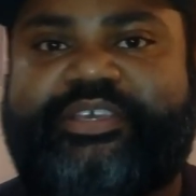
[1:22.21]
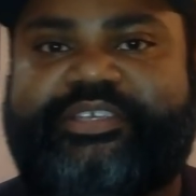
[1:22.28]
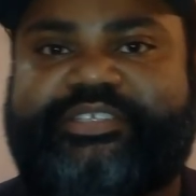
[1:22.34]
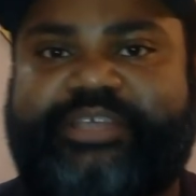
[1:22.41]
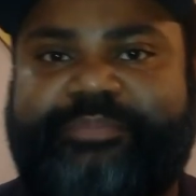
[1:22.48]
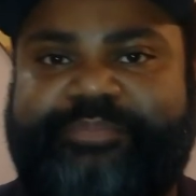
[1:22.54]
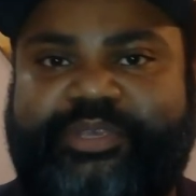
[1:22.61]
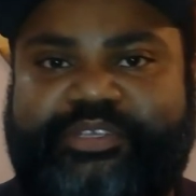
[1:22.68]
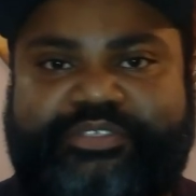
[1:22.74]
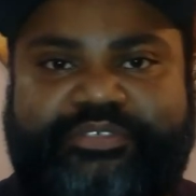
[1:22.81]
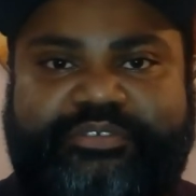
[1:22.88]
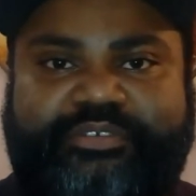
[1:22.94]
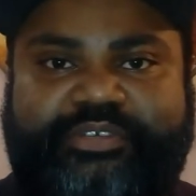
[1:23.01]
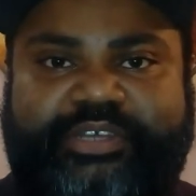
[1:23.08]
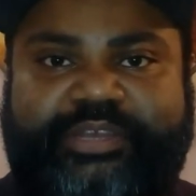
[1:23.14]
Se a
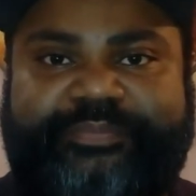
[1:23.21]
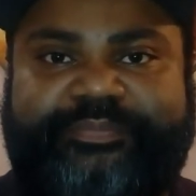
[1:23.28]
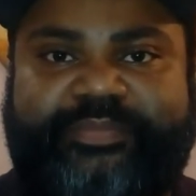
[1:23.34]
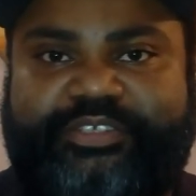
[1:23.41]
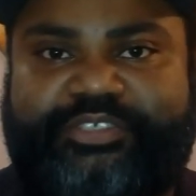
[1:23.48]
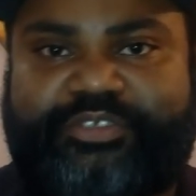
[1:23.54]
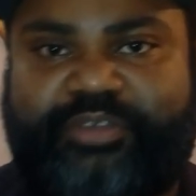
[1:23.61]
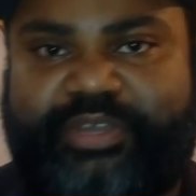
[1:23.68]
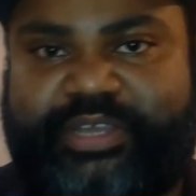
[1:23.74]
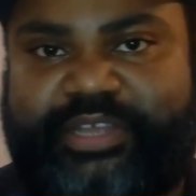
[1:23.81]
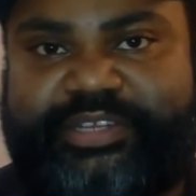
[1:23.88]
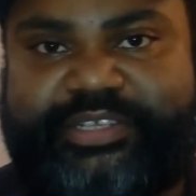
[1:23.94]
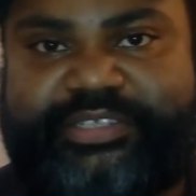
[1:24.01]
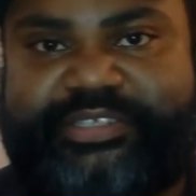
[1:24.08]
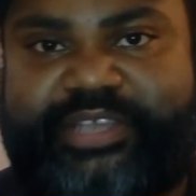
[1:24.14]
pessoa se
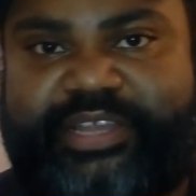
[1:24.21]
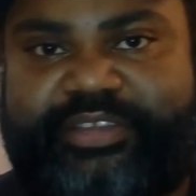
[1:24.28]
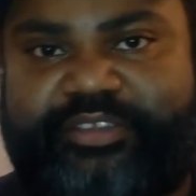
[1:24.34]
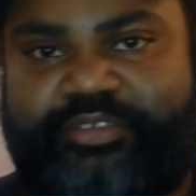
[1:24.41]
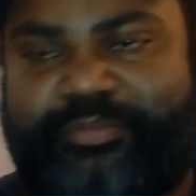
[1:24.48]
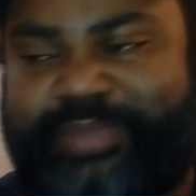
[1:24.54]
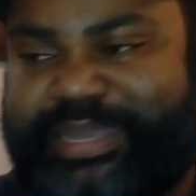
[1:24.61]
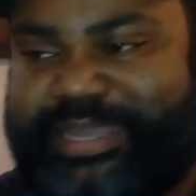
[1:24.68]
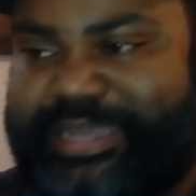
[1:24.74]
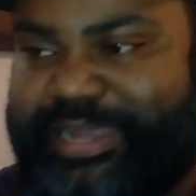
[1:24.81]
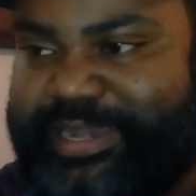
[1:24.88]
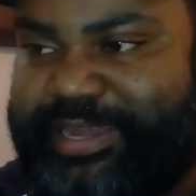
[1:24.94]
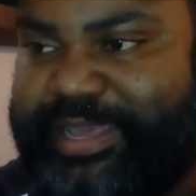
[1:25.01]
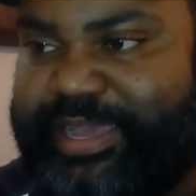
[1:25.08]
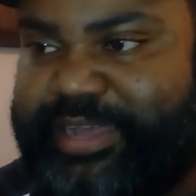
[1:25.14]
organizar ali com uma
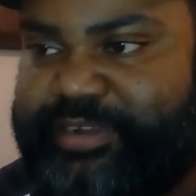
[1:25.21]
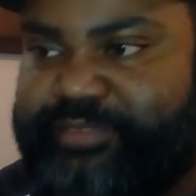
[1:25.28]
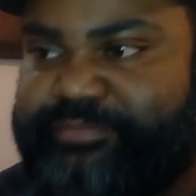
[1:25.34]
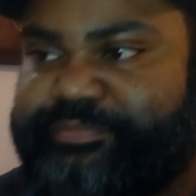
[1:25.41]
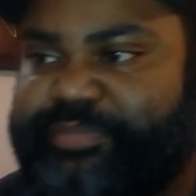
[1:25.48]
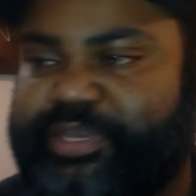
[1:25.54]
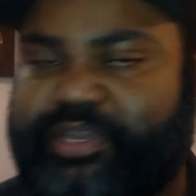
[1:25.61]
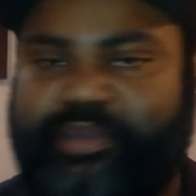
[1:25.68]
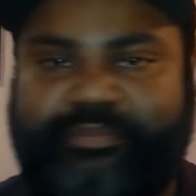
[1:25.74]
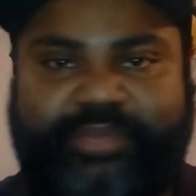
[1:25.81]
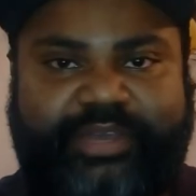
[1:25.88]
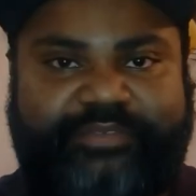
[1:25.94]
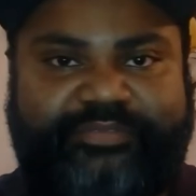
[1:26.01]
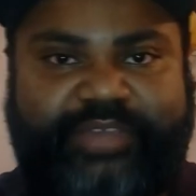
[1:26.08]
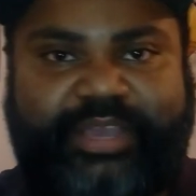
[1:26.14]
galera, pegar
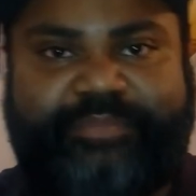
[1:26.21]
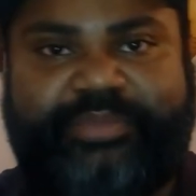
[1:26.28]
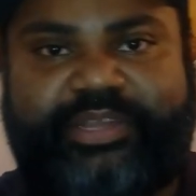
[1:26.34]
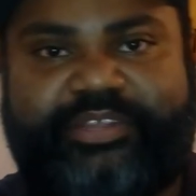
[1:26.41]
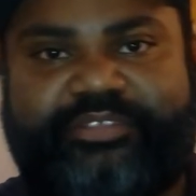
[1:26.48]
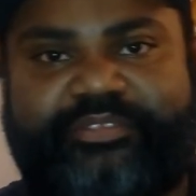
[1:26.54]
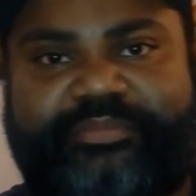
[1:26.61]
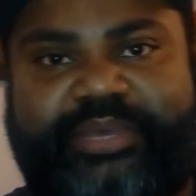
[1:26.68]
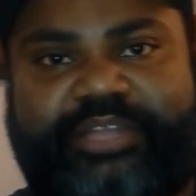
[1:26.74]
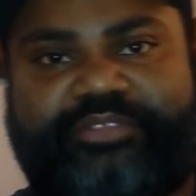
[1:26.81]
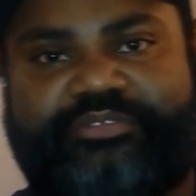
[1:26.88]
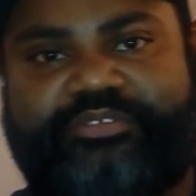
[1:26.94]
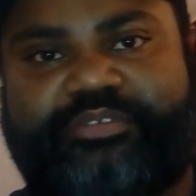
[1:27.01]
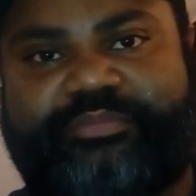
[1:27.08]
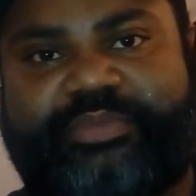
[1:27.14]
uma vibe ali de uma
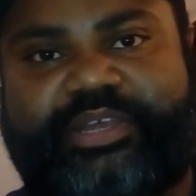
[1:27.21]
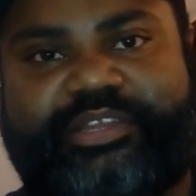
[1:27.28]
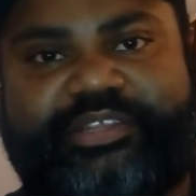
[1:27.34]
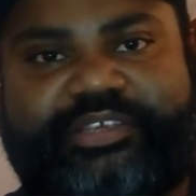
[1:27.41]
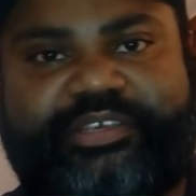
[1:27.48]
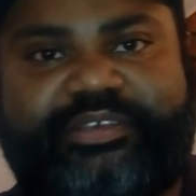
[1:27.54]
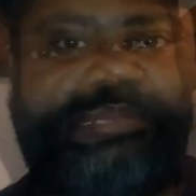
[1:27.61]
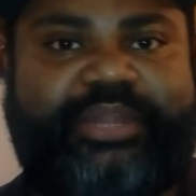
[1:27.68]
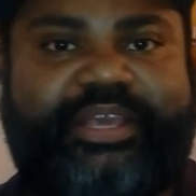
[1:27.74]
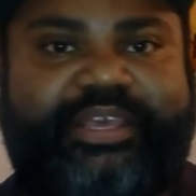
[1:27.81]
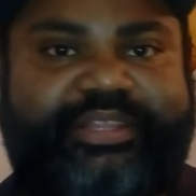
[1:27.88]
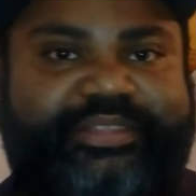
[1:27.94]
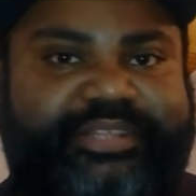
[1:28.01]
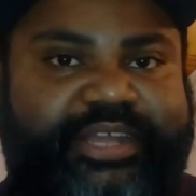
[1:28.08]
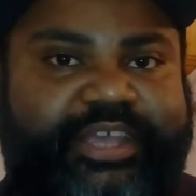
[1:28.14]
turma ali para
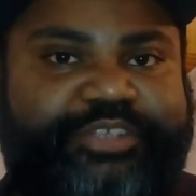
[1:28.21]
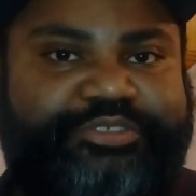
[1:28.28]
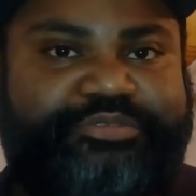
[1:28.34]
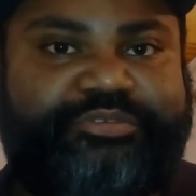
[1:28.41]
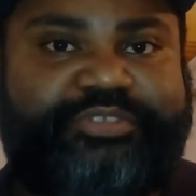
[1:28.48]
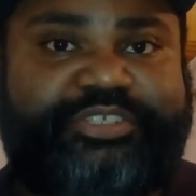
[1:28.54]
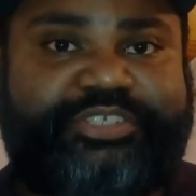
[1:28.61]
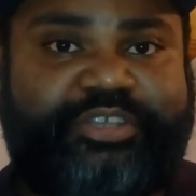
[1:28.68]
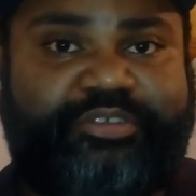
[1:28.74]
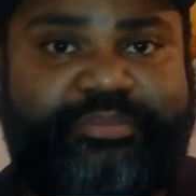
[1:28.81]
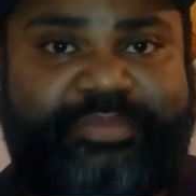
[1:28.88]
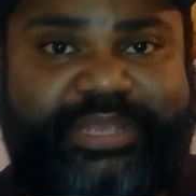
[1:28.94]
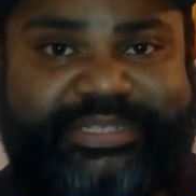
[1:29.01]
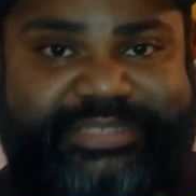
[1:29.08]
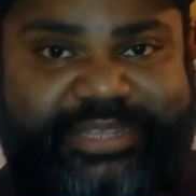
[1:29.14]
entrar junto e já
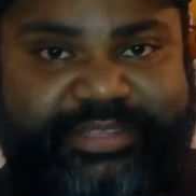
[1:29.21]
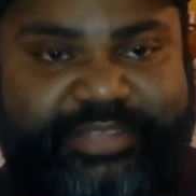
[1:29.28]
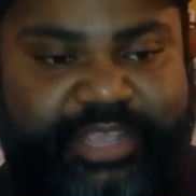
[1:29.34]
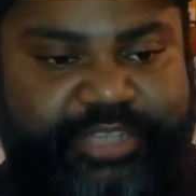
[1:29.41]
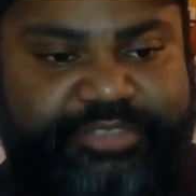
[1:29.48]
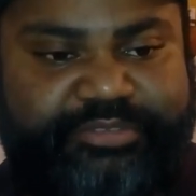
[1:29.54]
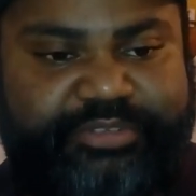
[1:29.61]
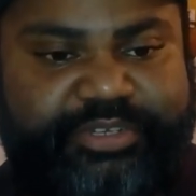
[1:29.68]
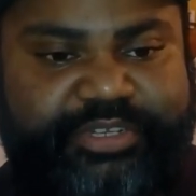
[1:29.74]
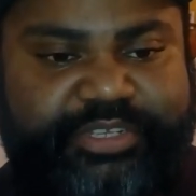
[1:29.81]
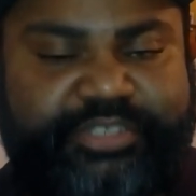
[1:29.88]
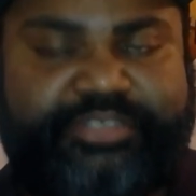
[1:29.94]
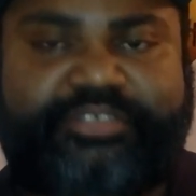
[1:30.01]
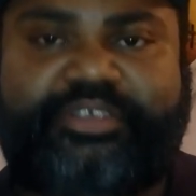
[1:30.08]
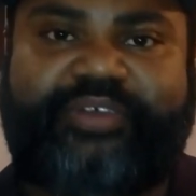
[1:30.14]
começar desde o
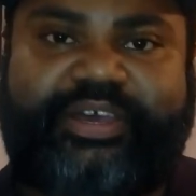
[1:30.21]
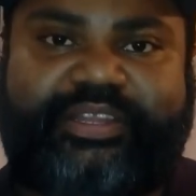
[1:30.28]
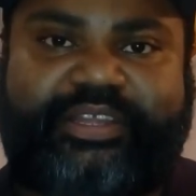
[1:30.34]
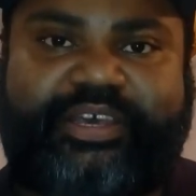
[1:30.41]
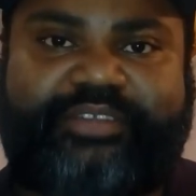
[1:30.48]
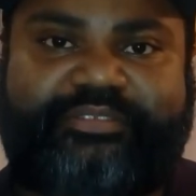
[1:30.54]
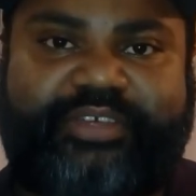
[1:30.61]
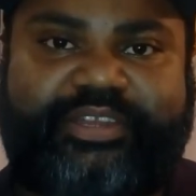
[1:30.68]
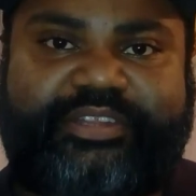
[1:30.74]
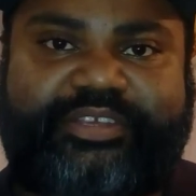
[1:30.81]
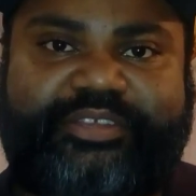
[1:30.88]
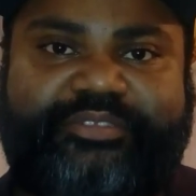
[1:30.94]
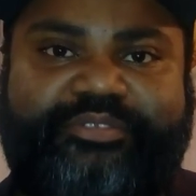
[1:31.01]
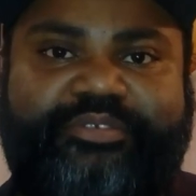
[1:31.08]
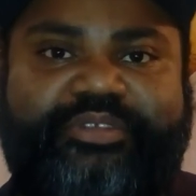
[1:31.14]
início falando
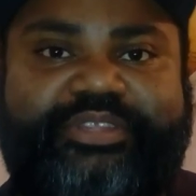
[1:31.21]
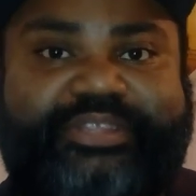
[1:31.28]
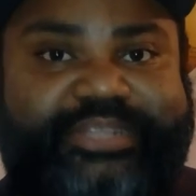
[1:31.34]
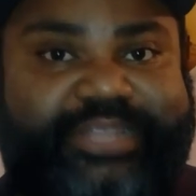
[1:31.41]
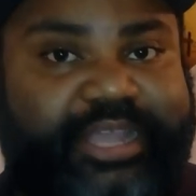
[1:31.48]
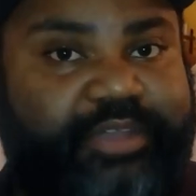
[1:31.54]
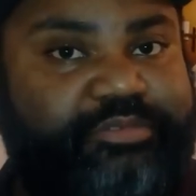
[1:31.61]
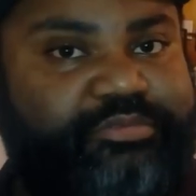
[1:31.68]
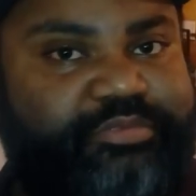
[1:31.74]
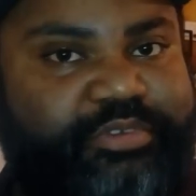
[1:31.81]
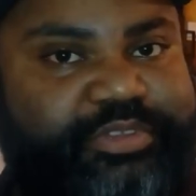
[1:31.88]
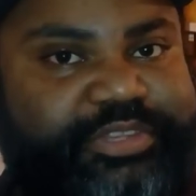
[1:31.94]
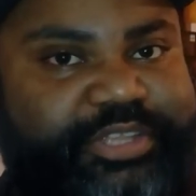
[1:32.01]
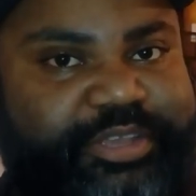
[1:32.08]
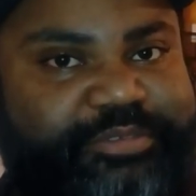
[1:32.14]
ali do tal
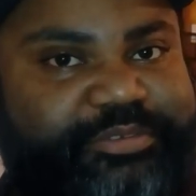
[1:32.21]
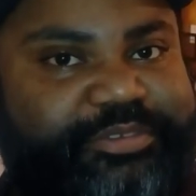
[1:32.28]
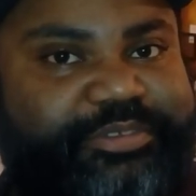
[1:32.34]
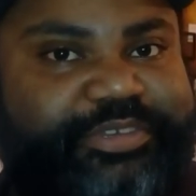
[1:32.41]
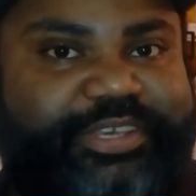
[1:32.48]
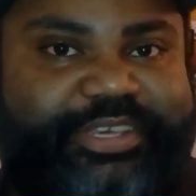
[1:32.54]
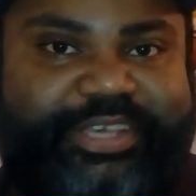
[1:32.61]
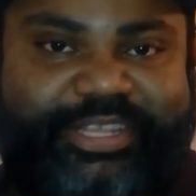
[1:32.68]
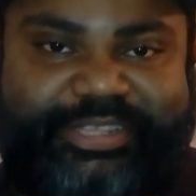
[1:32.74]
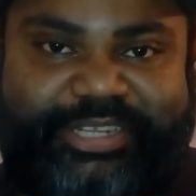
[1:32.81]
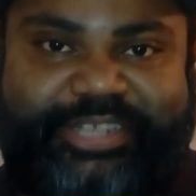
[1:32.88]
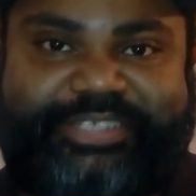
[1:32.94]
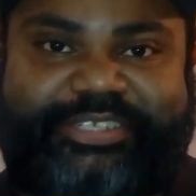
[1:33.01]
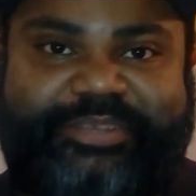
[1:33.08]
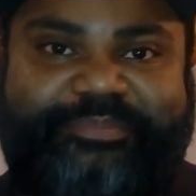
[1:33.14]
conteúdo que quer
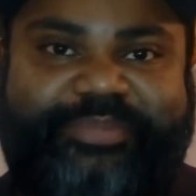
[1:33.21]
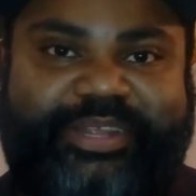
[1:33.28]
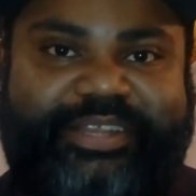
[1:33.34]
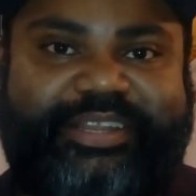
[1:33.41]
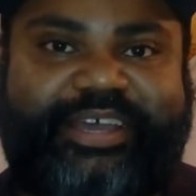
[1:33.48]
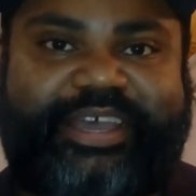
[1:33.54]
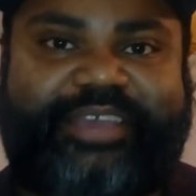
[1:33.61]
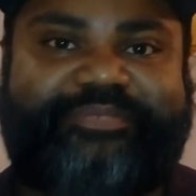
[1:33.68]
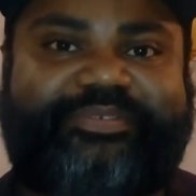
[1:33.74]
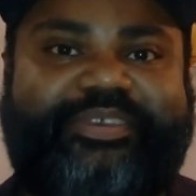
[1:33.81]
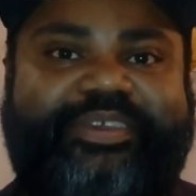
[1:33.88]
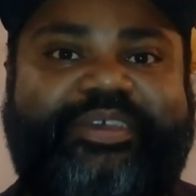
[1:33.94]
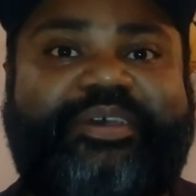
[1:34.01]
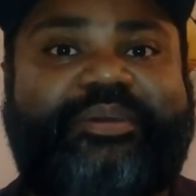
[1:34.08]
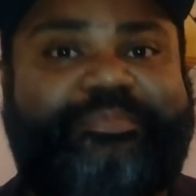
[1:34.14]
trazer para a
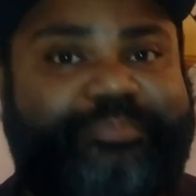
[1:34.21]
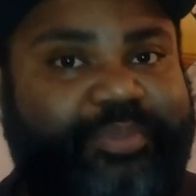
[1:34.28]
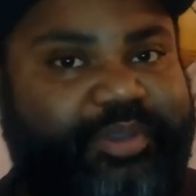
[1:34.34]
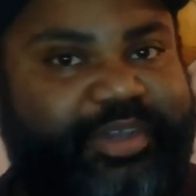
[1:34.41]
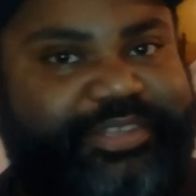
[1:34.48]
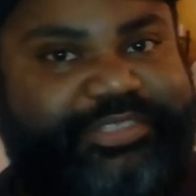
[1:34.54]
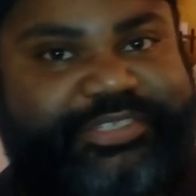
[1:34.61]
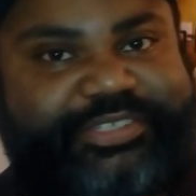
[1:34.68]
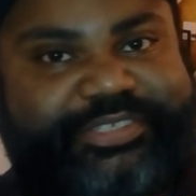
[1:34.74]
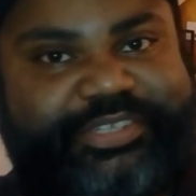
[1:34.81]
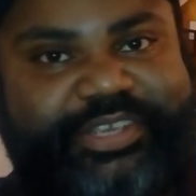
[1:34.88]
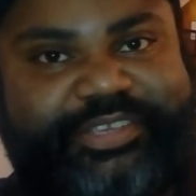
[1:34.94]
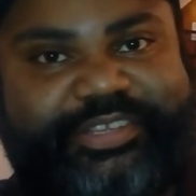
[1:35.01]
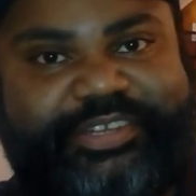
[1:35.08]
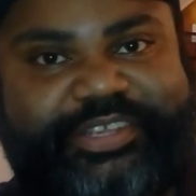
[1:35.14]
live pode
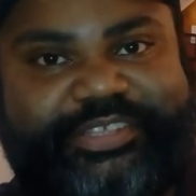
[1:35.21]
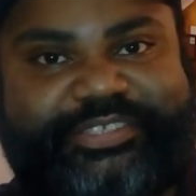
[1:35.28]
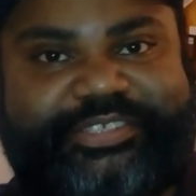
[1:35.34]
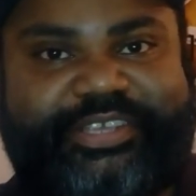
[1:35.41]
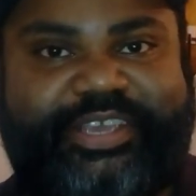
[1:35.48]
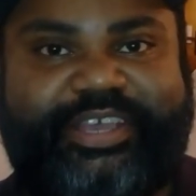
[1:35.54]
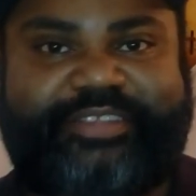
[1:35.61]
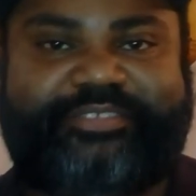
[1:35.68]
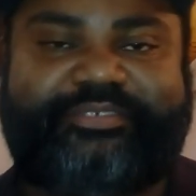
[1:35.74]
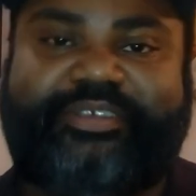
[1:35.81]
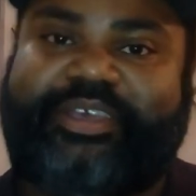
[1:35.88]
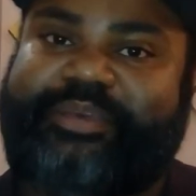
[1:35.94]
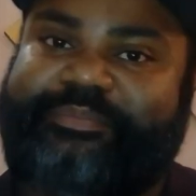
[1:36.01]
ser que dê certo.